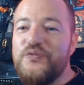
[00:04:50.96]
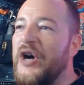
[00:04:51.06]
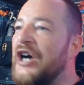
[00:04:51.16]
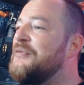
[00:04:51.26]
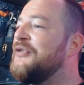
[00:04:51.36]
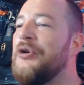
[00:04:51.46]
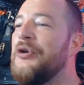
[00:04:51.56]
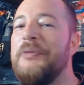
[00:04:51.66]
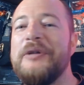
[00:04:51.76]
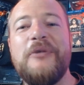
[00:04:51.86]
ah, je me suis
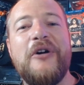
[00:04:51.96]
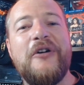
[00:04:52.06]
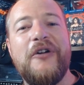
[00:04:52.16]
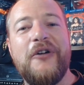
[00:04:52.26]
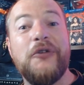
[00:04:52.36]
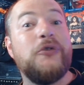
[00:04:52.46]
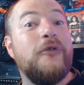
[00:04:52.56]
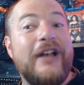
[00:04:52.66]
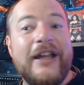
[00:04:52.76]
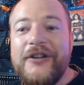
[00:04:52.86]
complètement euh,
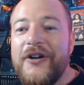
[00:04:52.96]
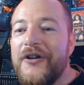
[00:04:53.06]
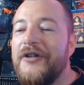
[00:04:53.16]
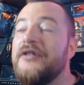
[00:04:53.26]
retrouvé là-dedans.